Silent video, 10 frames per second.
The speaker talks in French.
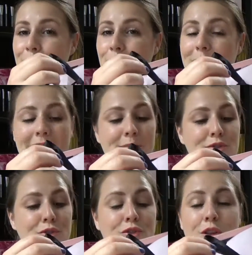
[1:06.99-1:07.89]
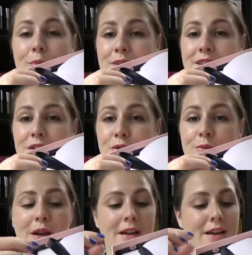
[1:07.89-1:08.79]
Donc comme à l'habitude, le petit
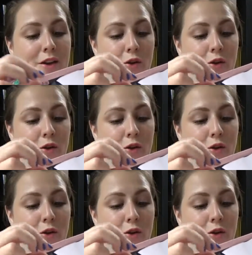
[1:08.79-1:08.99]
ruban,